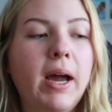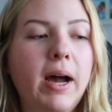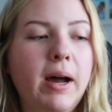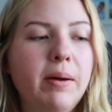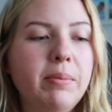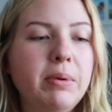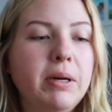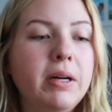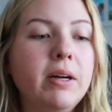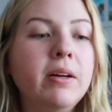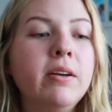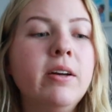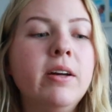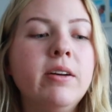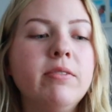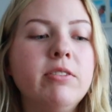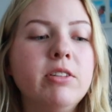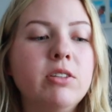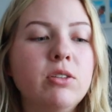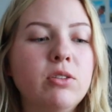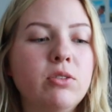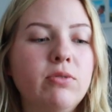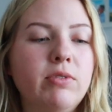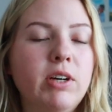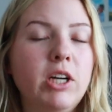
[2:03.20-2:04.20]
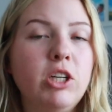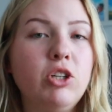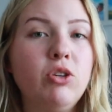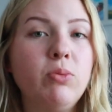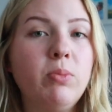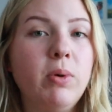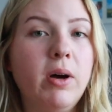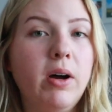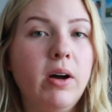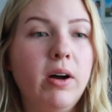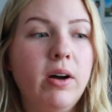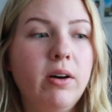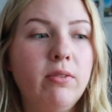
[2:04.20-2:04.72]
Aber wir sind soweit schon
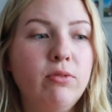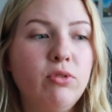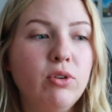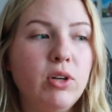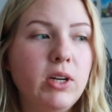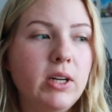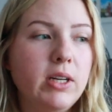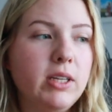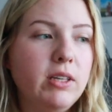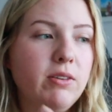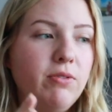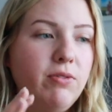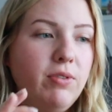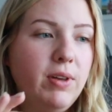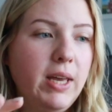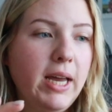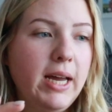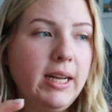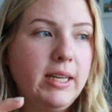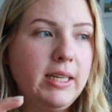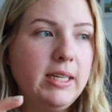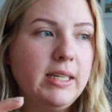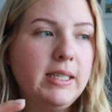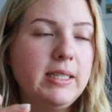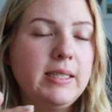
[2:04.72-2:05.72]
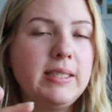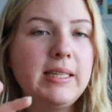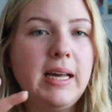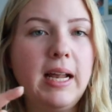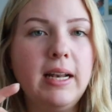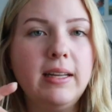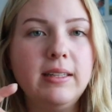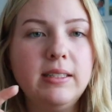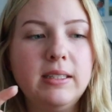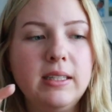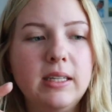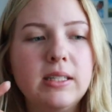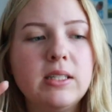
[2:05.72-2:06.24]
mal wirklich fertig, dass
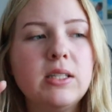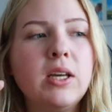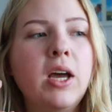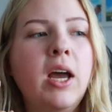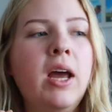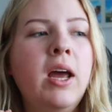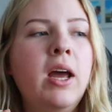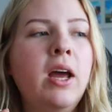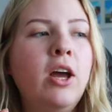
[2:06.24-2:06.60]
alles jetzt